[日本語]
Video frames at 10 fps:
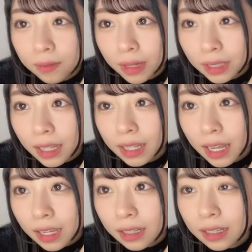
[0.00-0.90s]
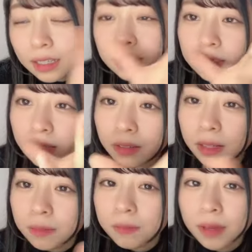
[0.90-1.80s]
またね明日は
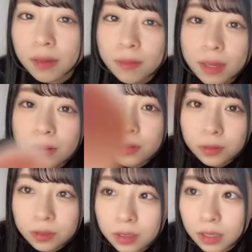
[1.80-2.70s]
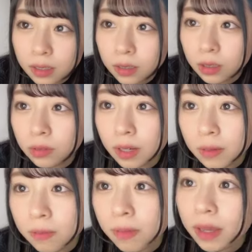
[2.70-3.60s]
いっぱいメール送るから今日は
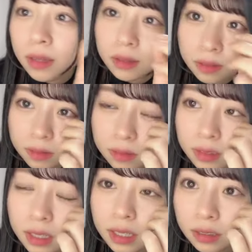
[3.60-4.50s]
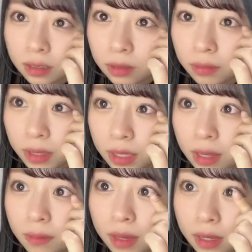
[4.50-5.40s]
いっぱい送れなくてごめん
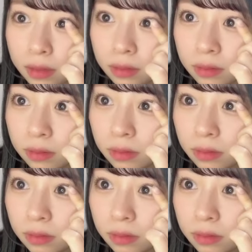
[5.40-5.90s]
ねメール